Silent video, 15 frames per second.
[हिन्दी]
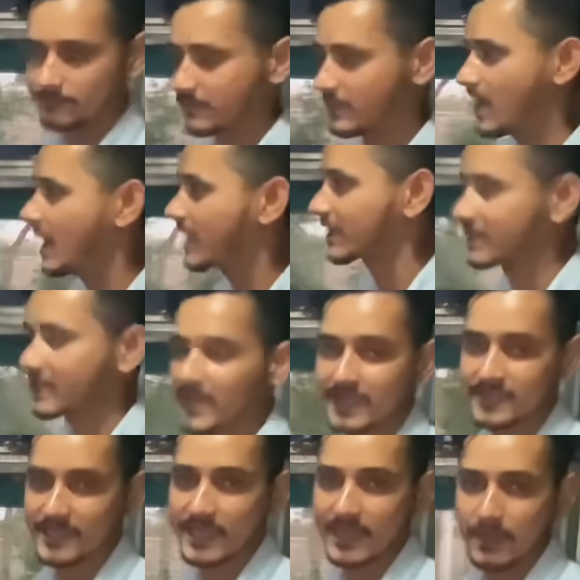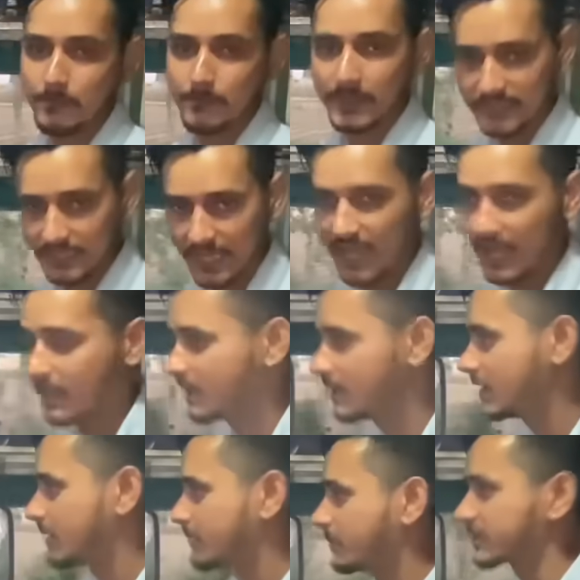बिहार की राजधानी पटना
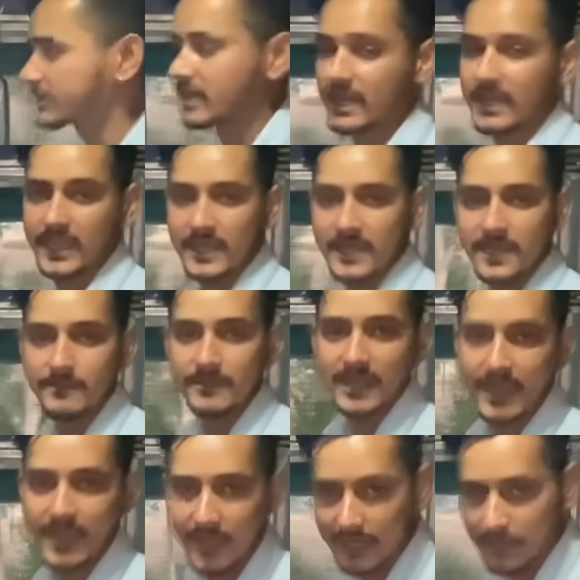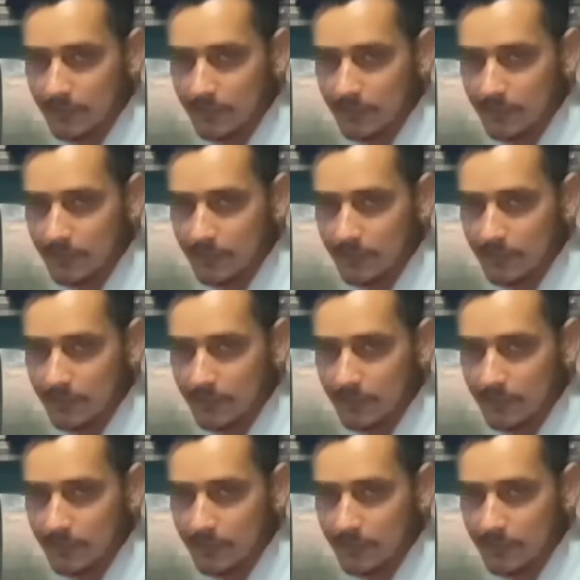पटना के लिए हमने गाड़ी